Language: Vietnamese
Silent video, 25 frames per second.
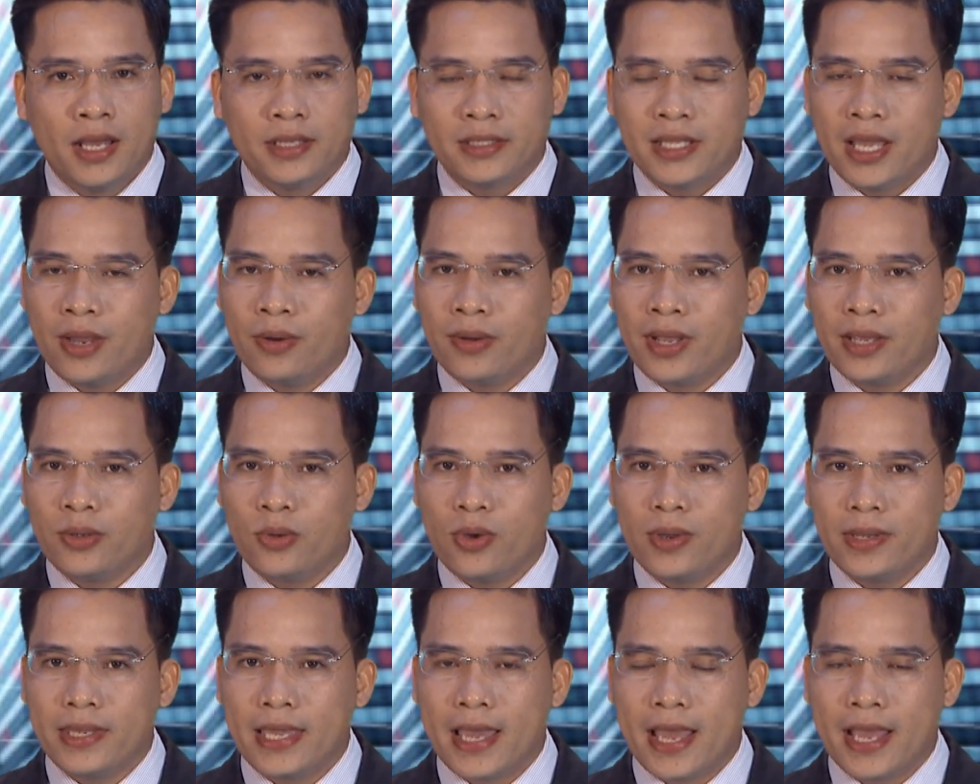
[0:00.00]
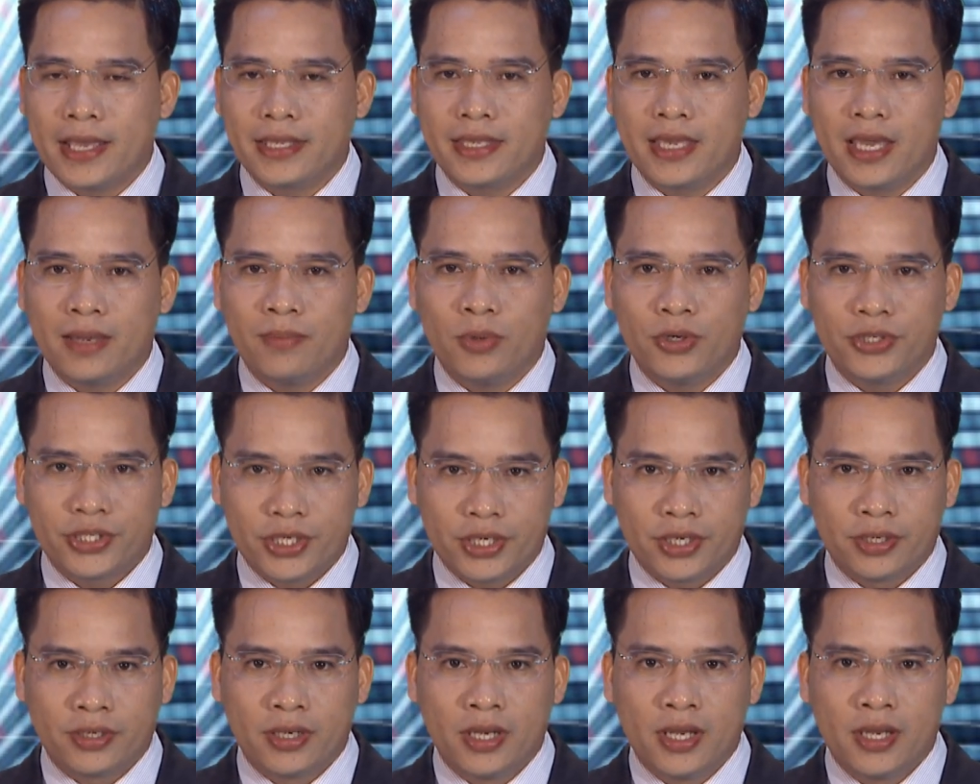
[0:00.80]
Theo các chuyên gia về môi
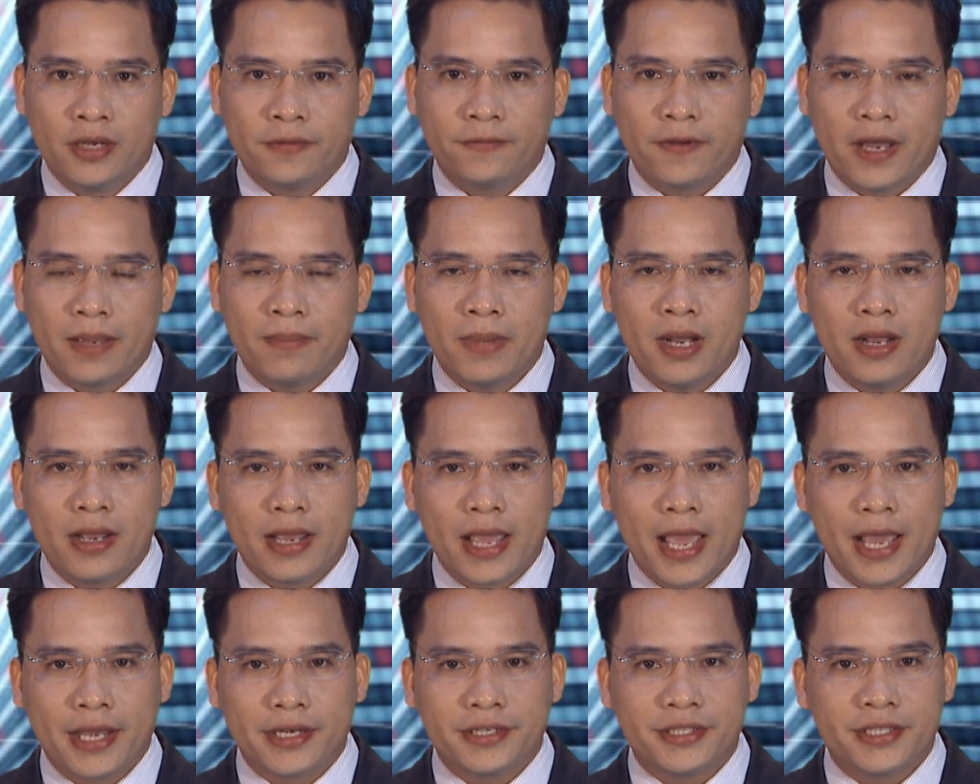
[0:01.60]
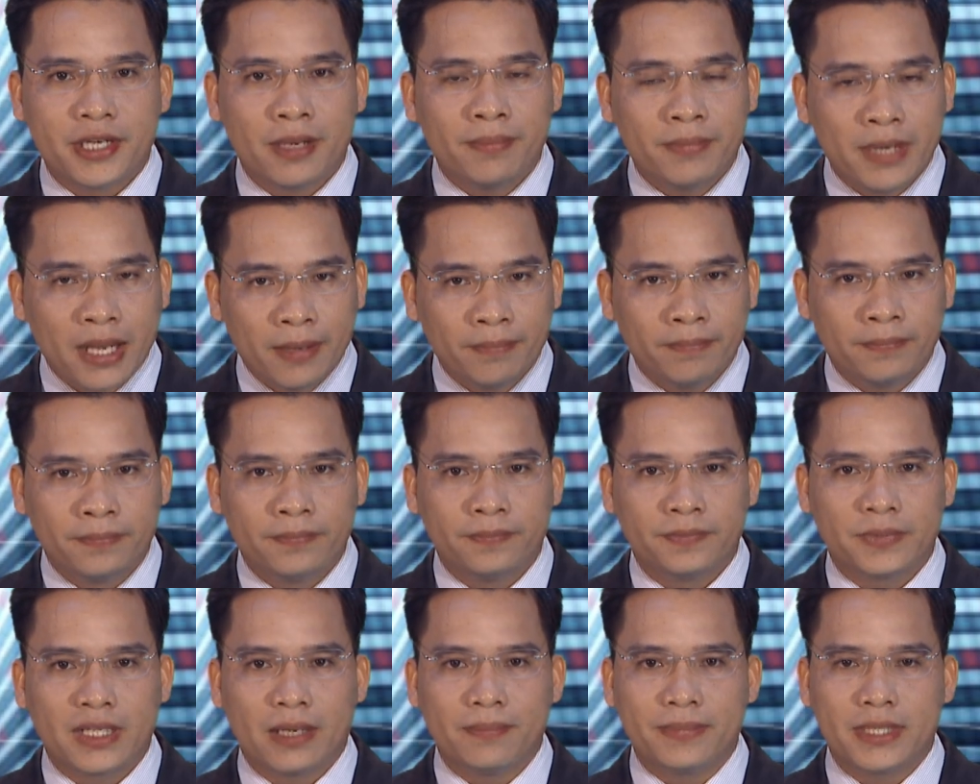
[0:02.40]
trường, phải mất hàng trăm năm,
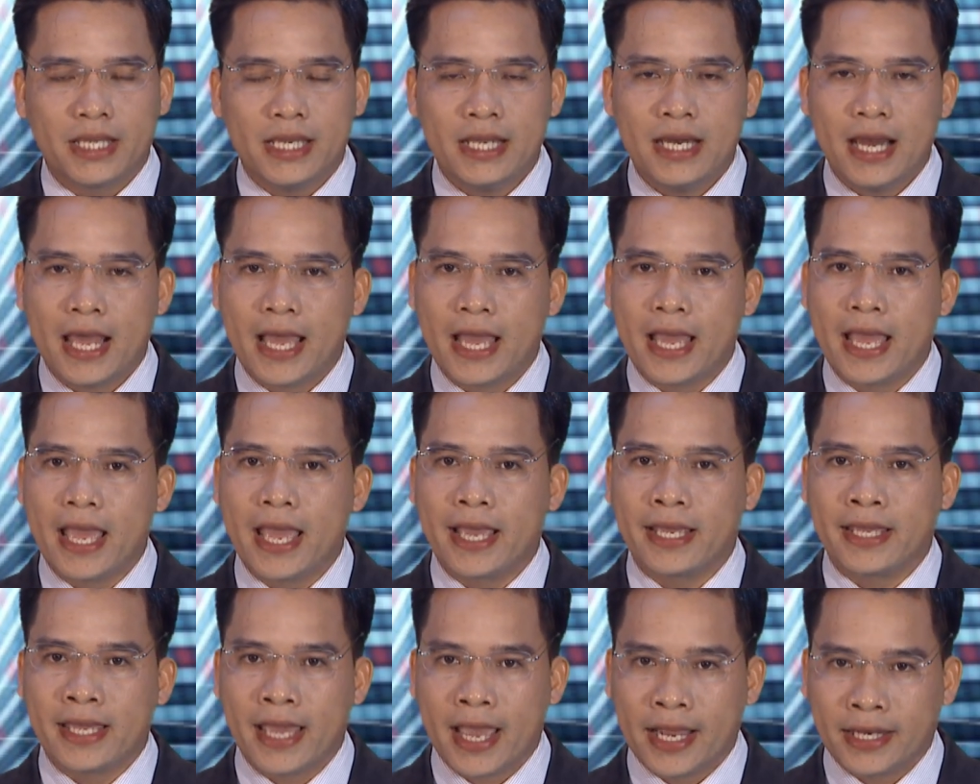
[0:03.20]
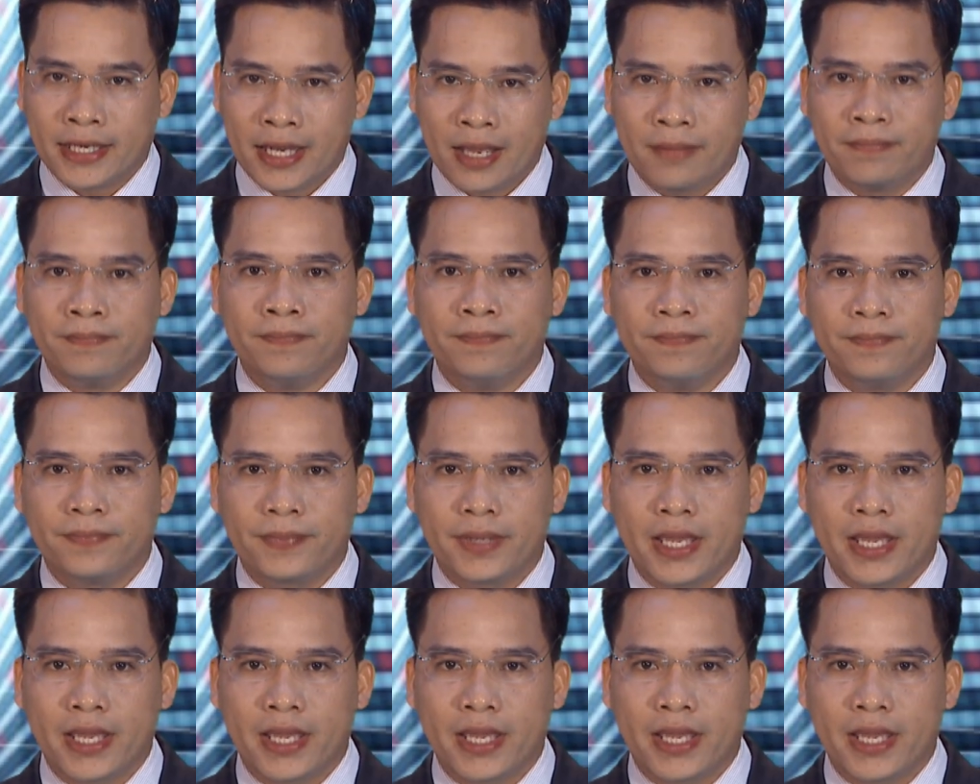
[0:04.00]
thậm chí là hàng ngàn năm,